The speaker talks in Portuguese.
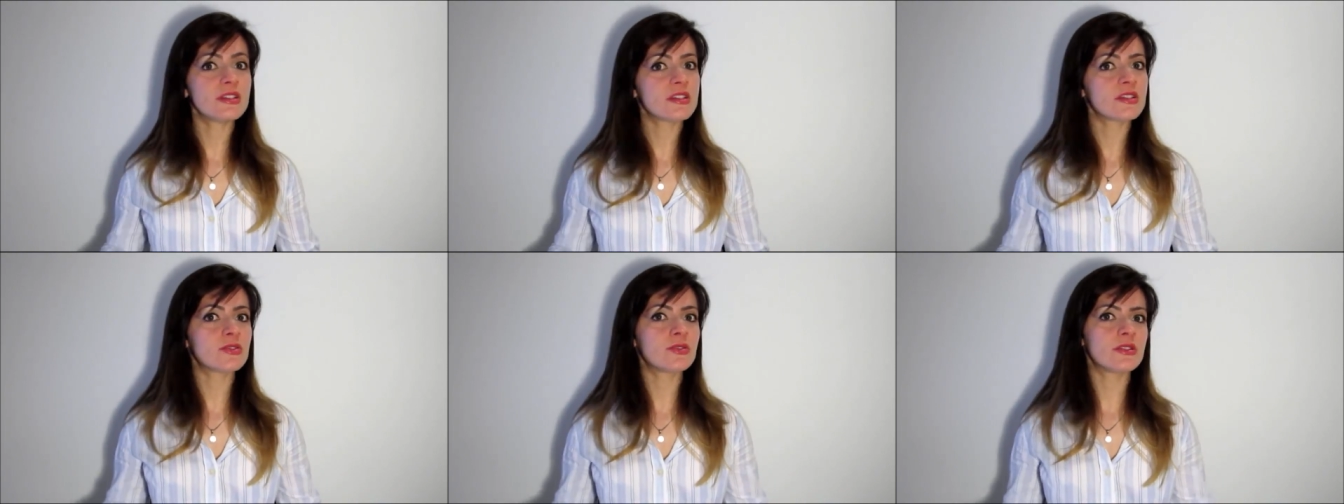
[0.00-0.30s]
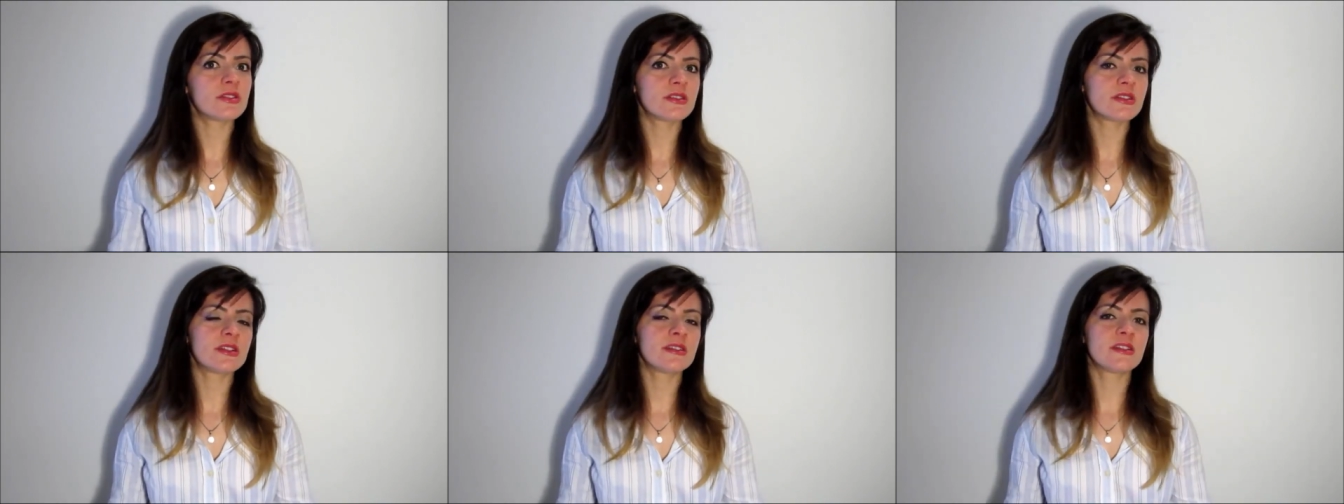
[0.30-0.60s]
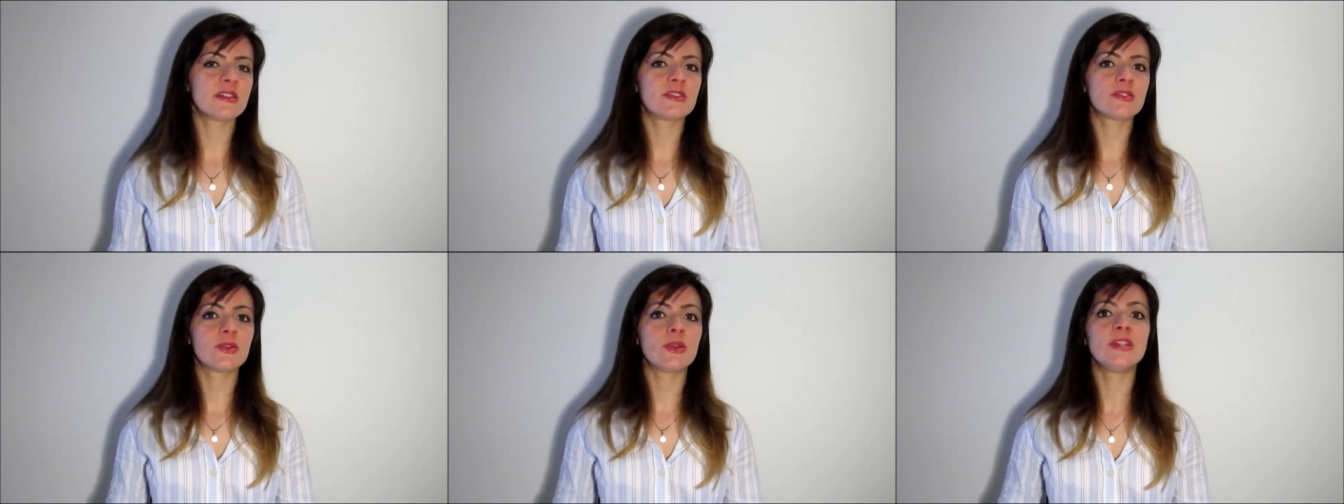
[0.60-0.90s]
as suas
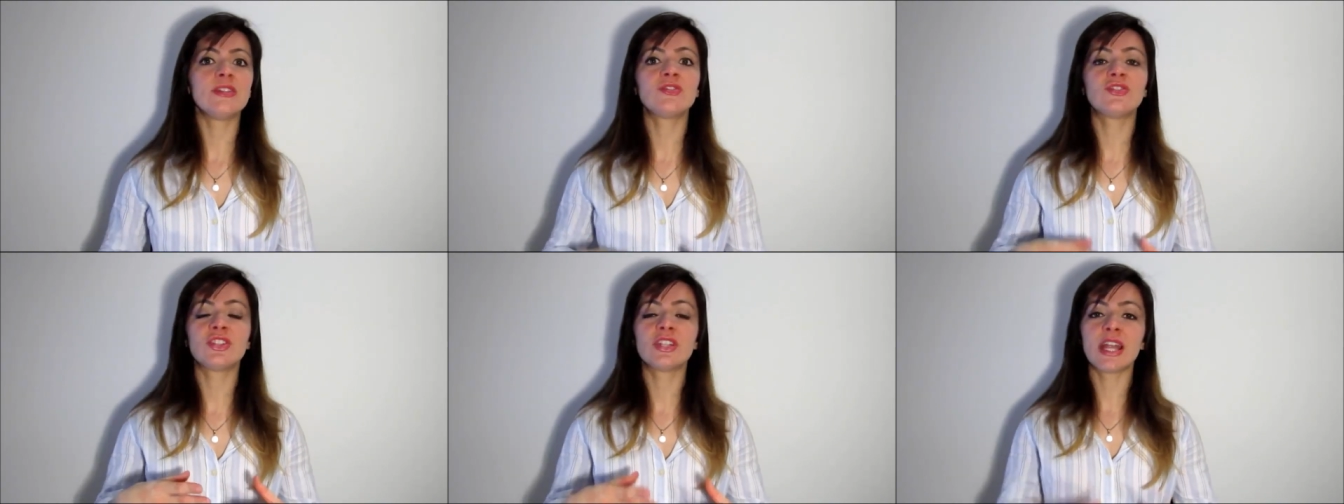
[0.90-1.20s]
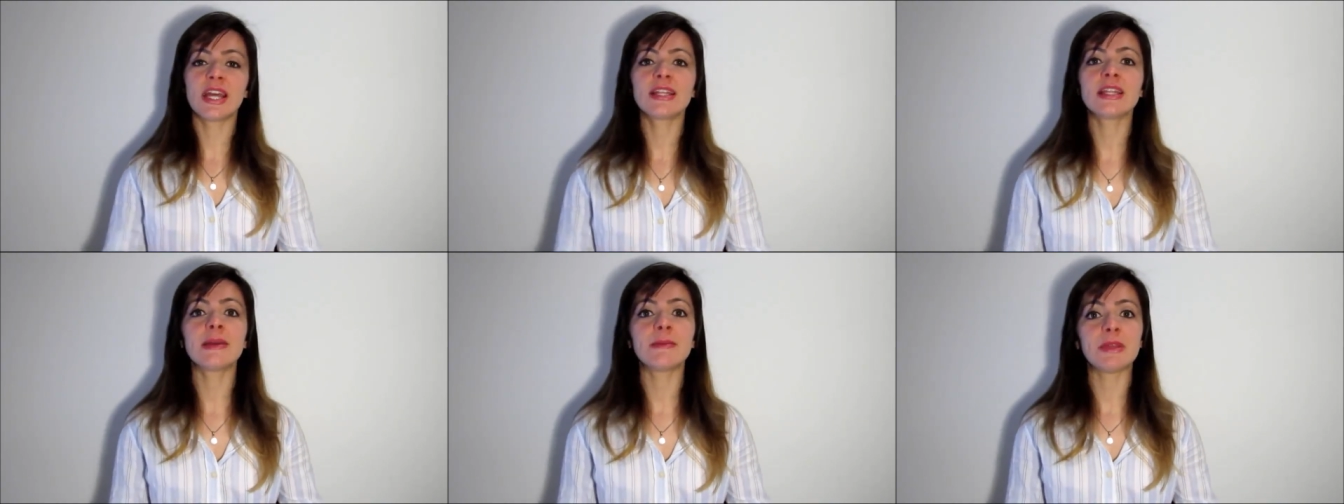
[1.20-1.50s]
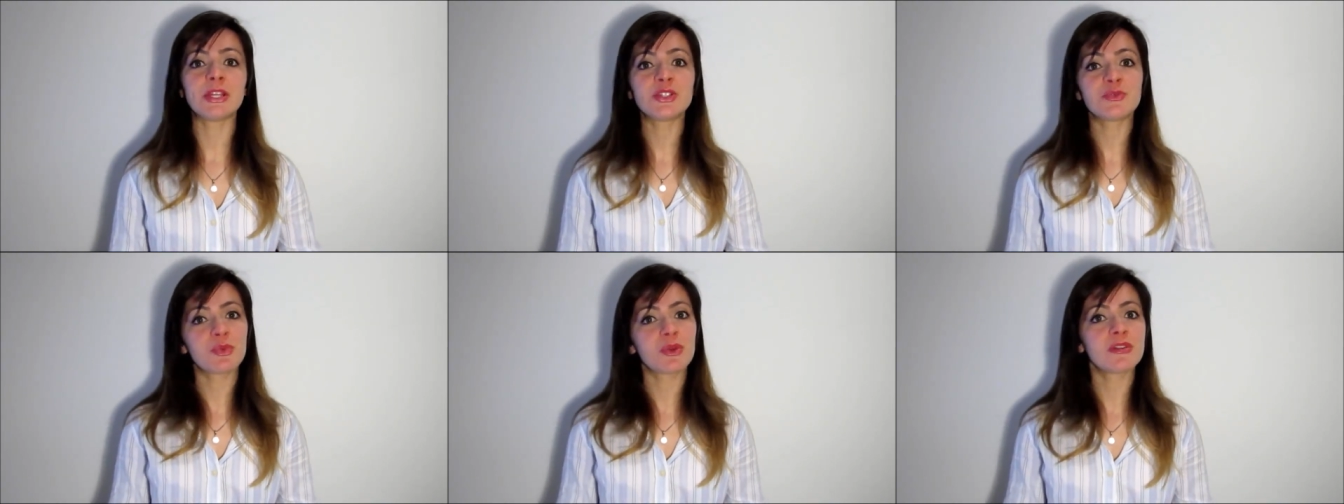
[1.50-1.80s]
transações
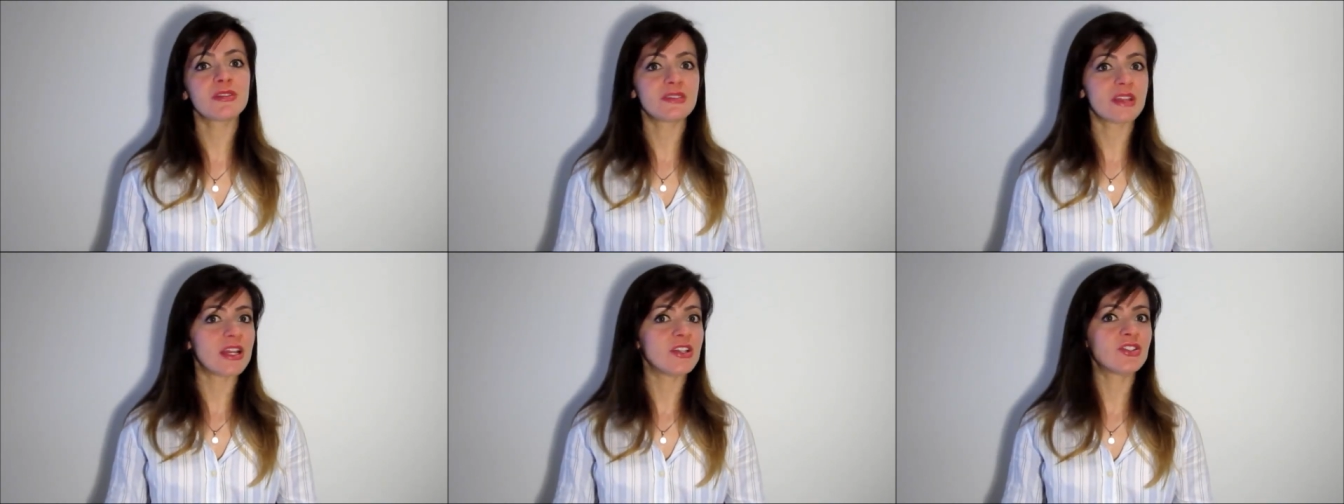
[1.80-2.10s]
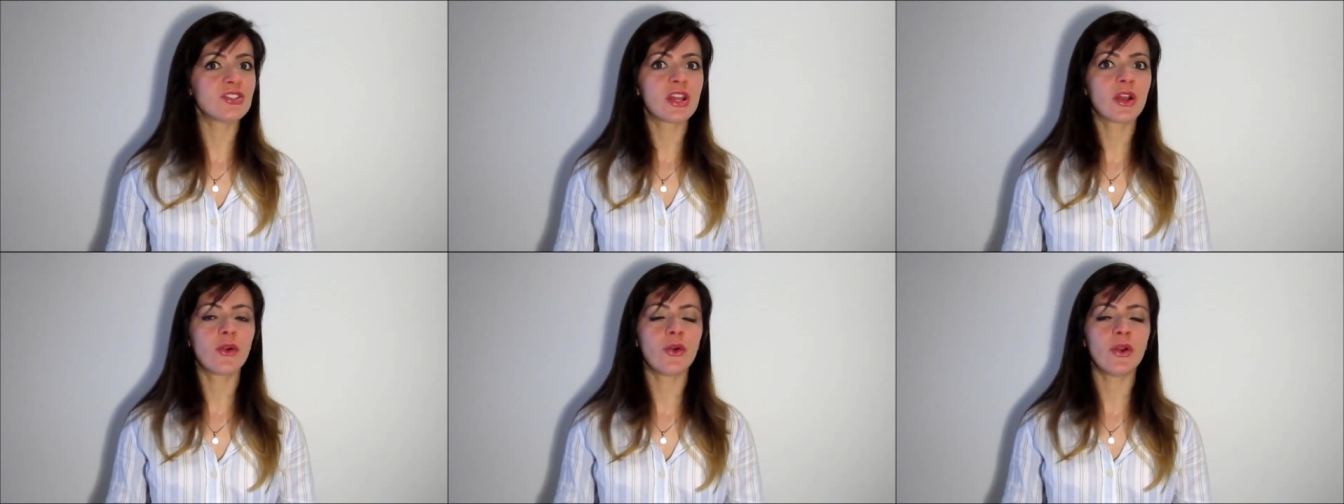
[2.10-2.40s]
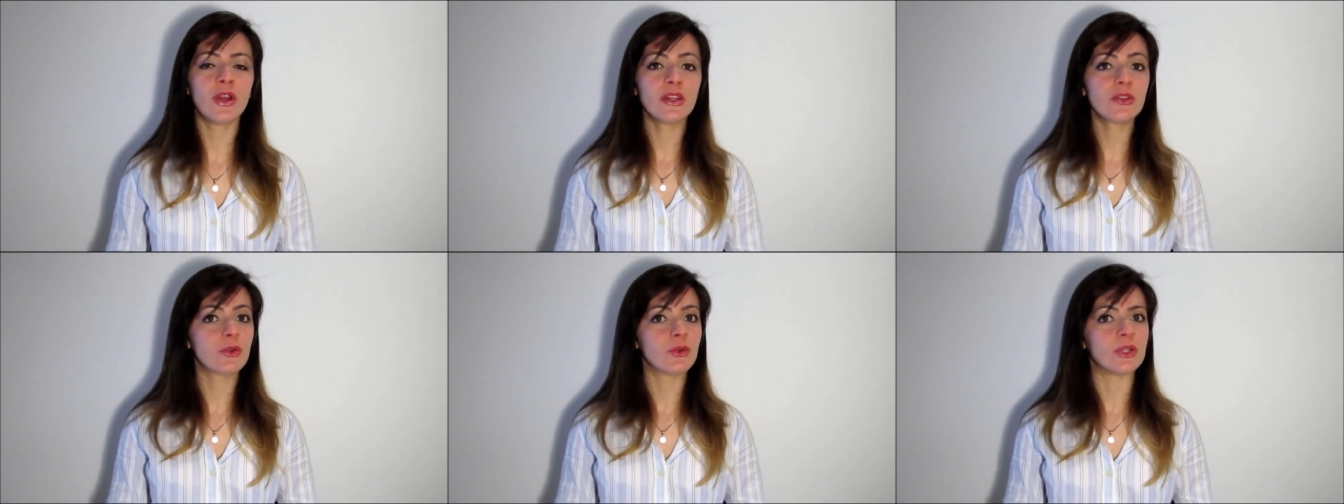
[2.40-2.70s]
diretamente pelo site da
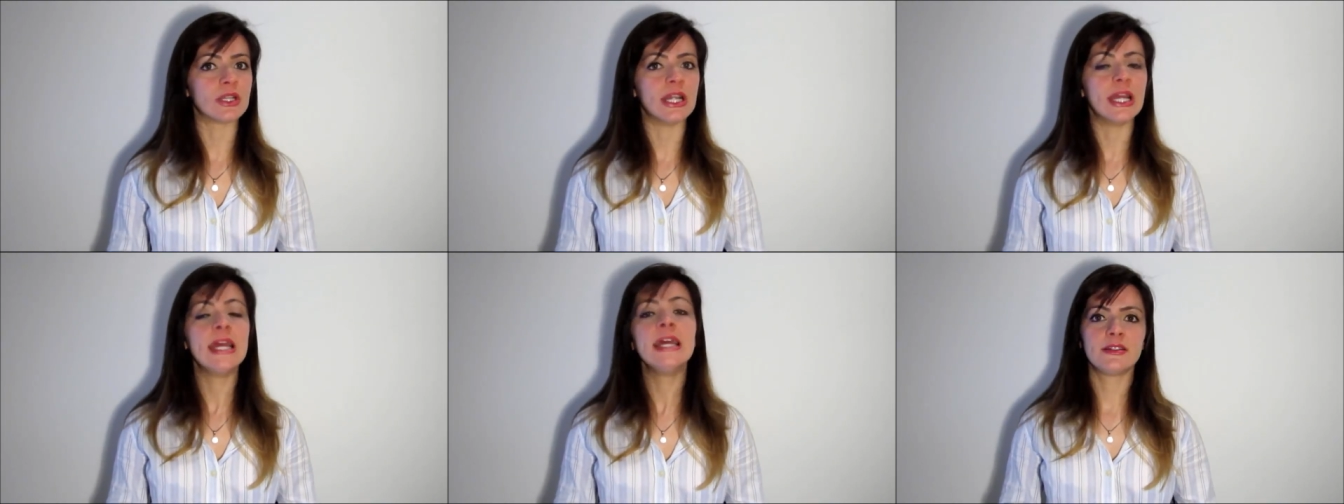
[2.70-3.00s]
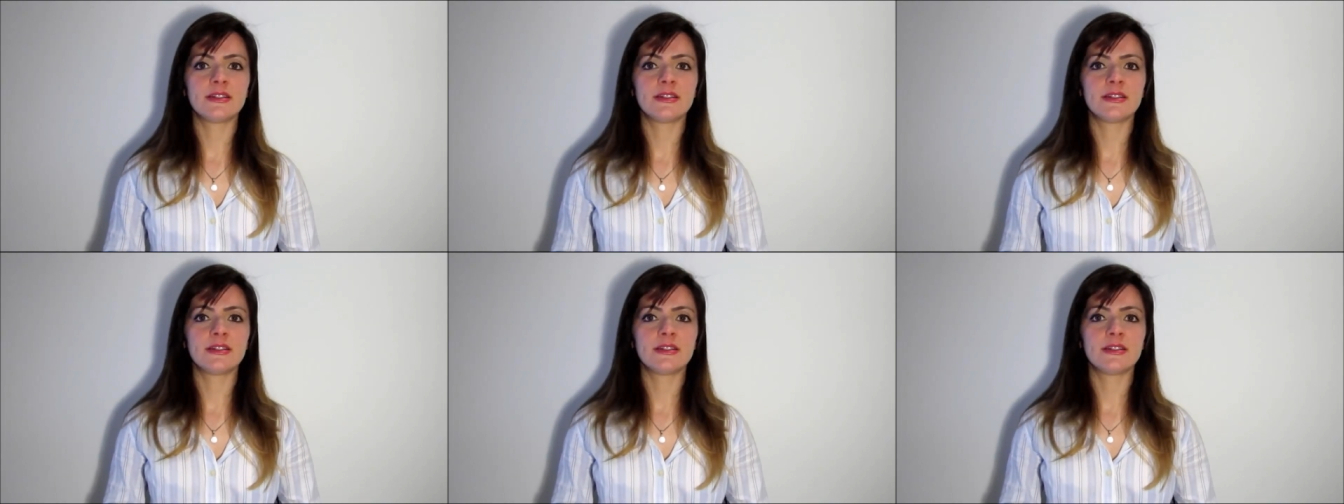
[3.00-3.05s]
corretora.